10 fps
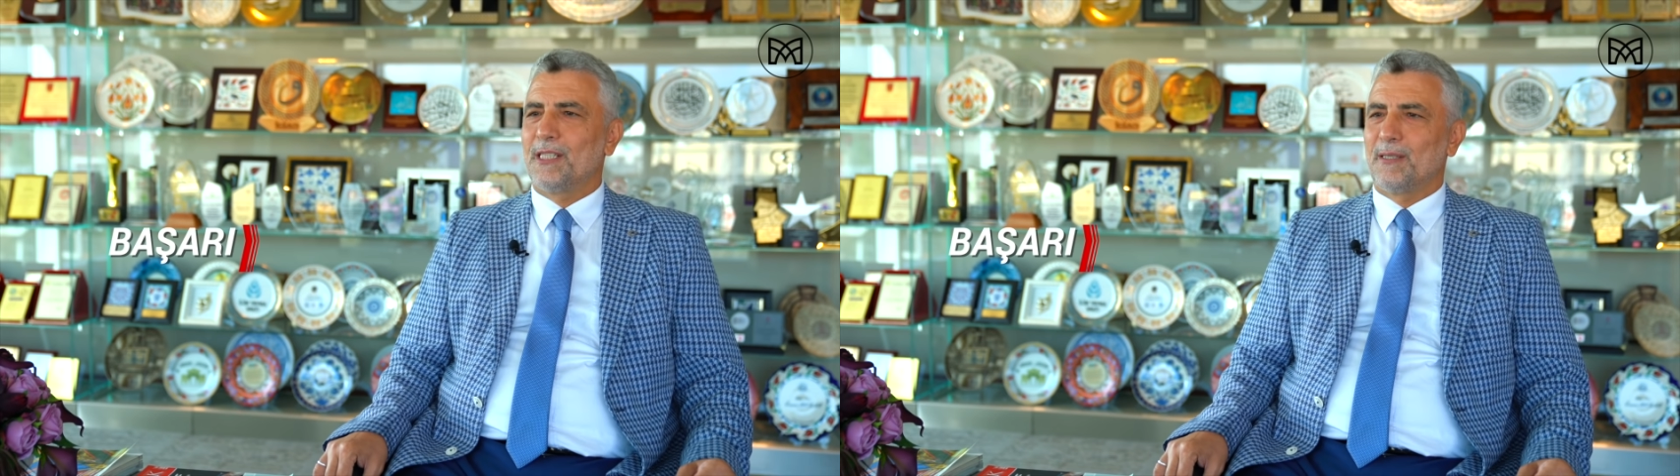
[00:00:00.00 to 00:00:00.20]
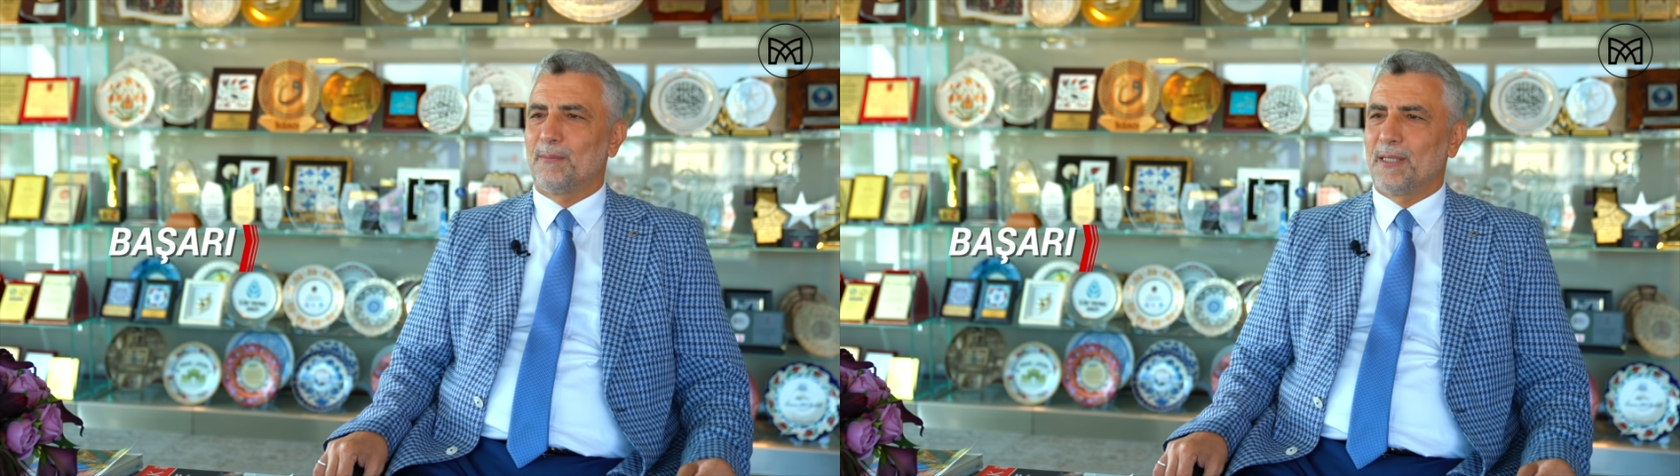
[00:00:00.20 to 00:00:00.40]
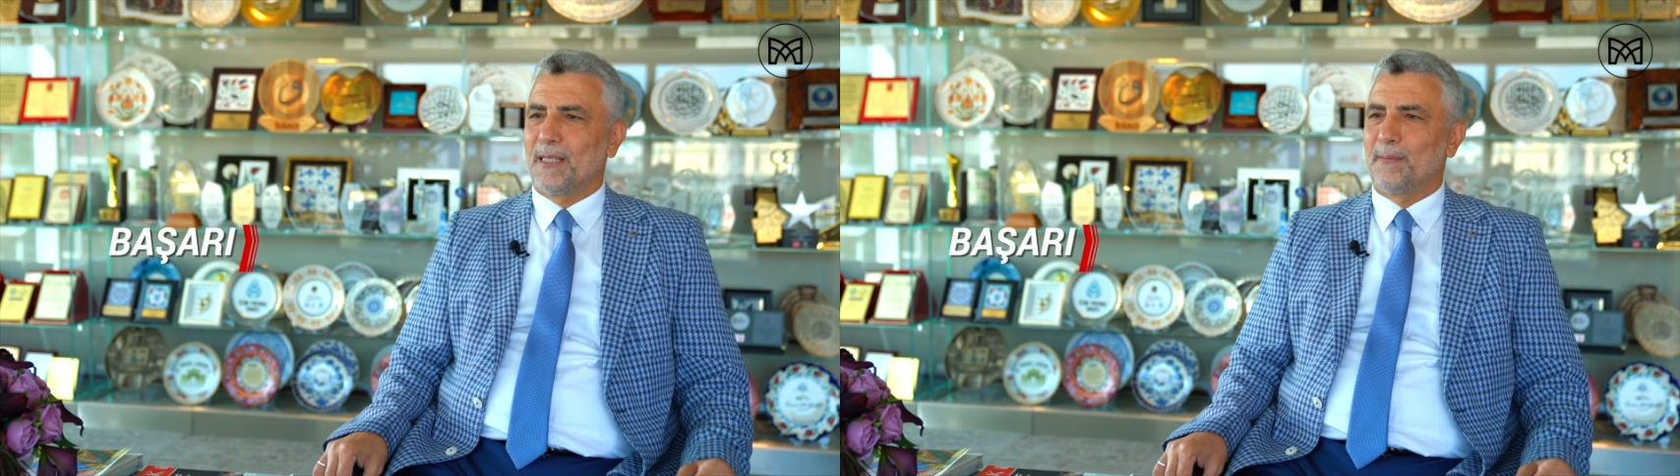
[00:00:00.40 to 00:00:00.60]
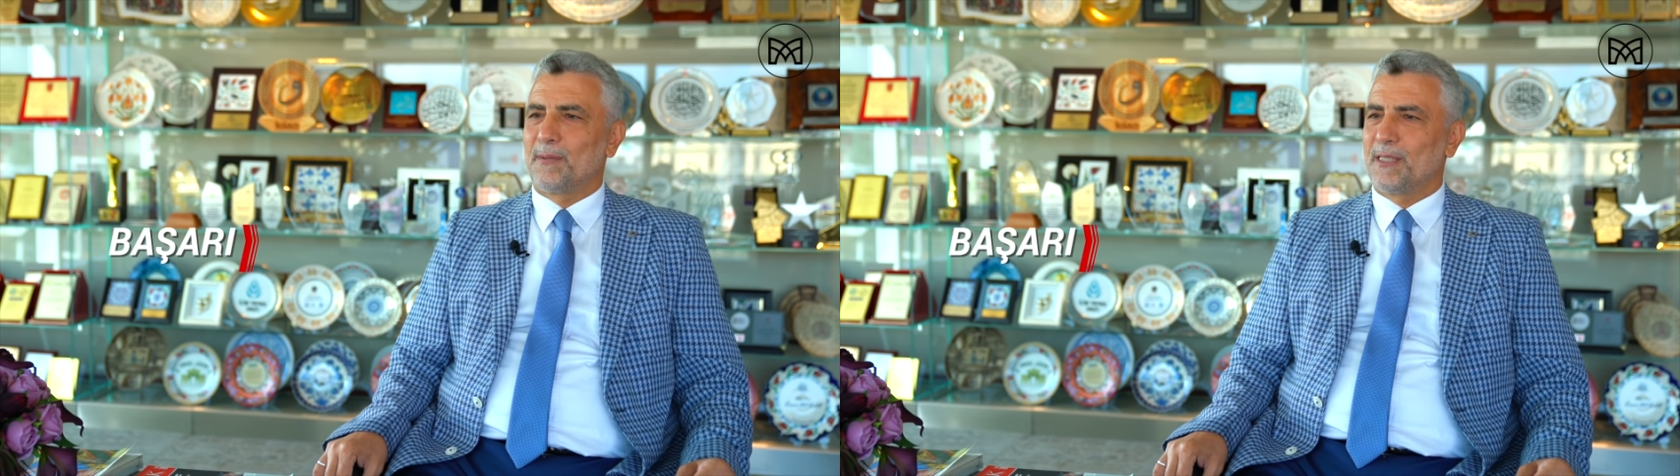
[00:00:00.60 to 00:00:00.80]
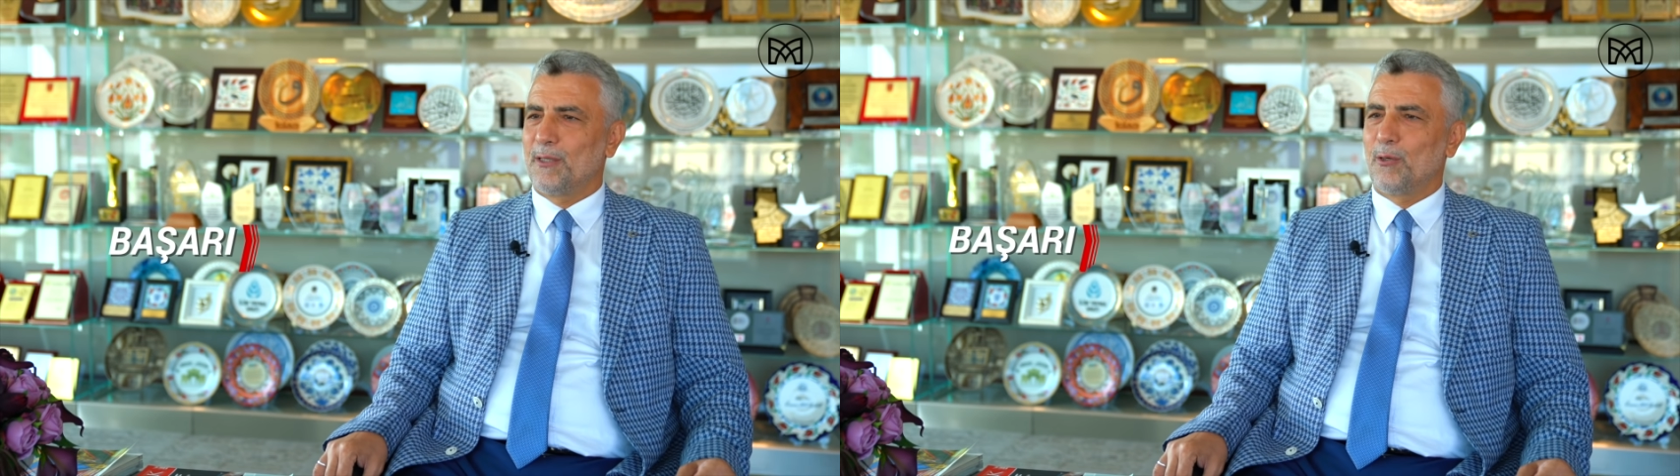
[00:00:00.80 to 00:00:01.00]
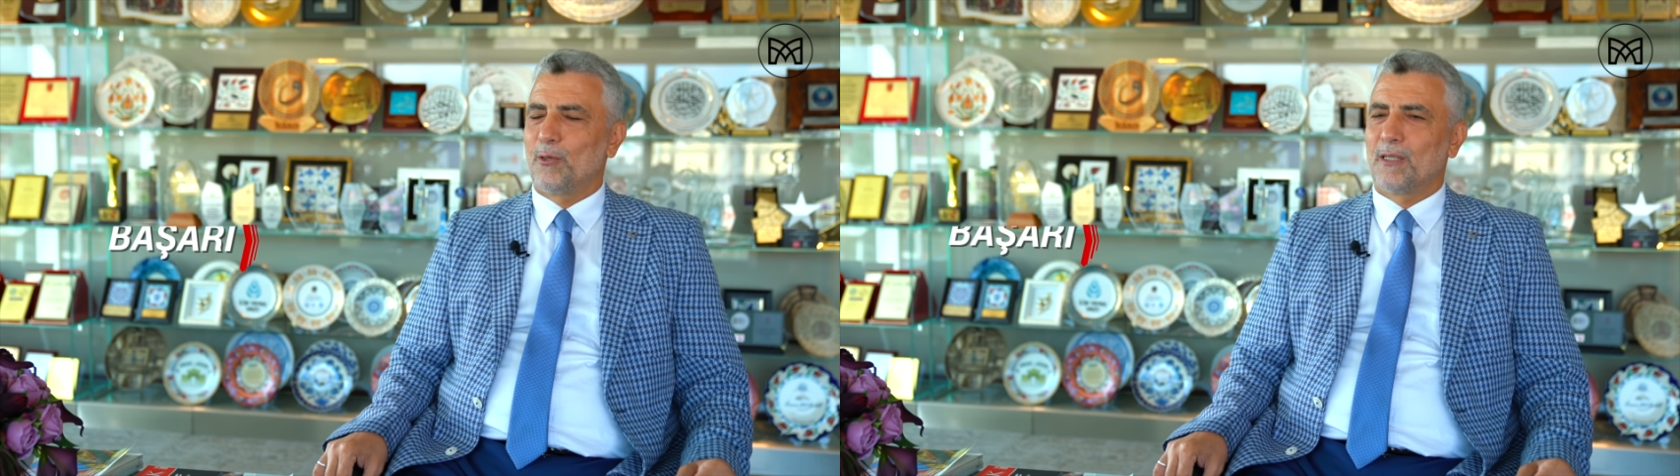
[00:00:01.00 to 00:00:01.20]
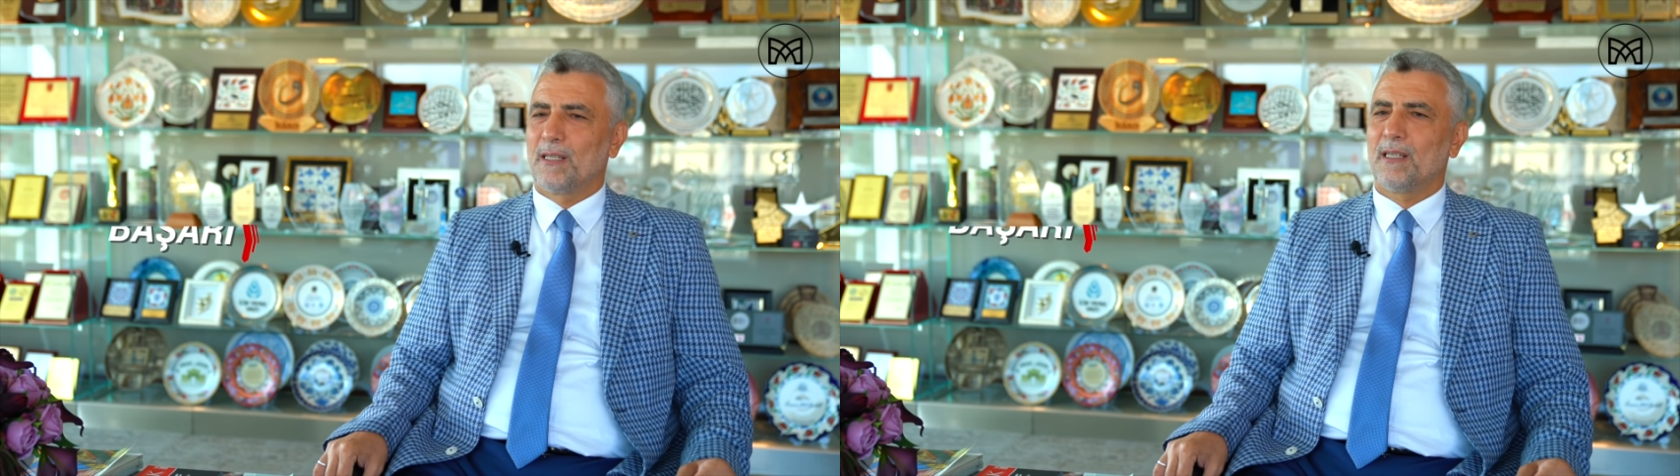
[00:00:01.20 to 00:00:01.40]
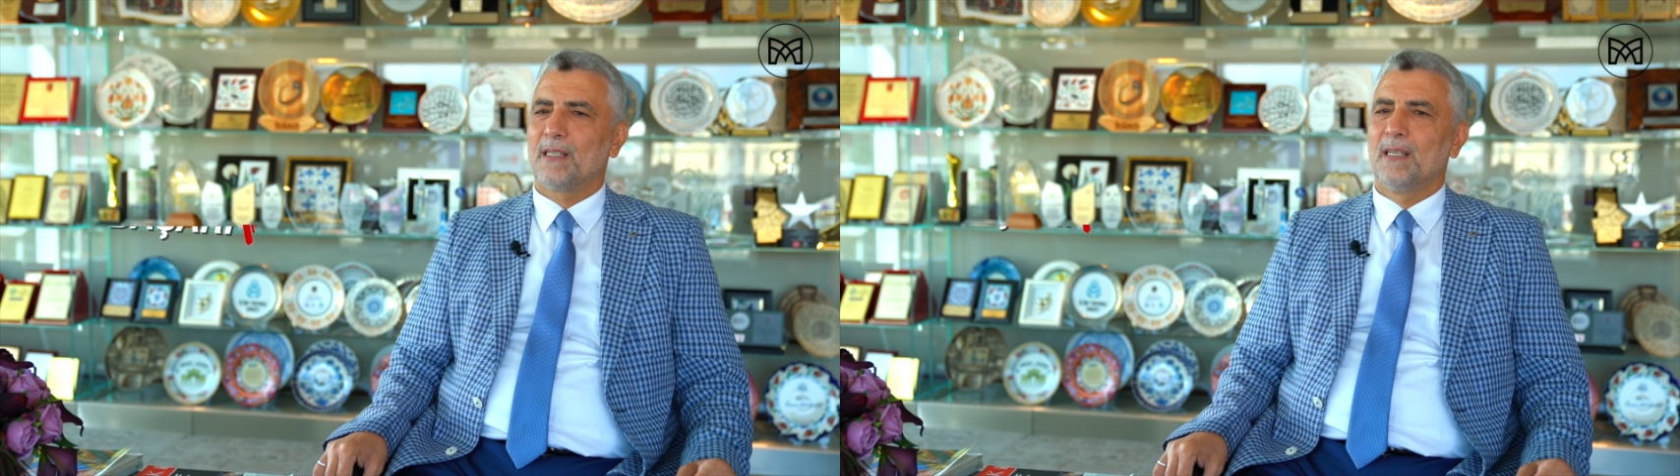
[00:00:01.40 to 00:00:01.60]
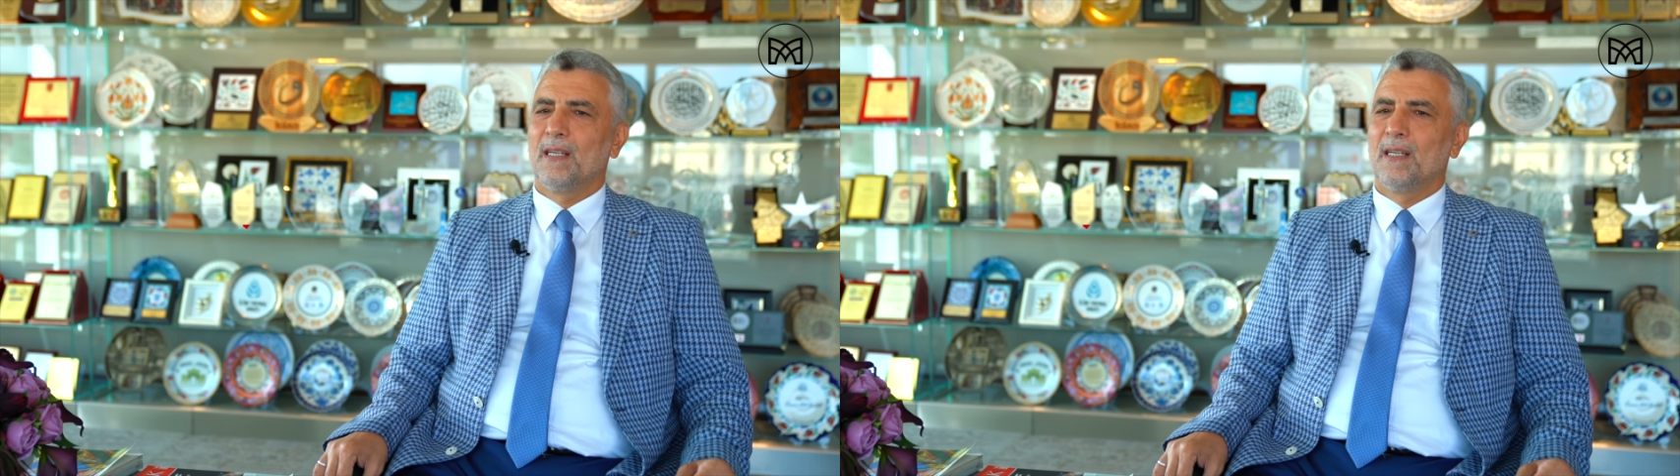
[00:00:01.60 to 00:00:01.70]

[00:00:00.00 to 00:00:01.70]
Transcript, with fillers: yılımdayım CEO olarak.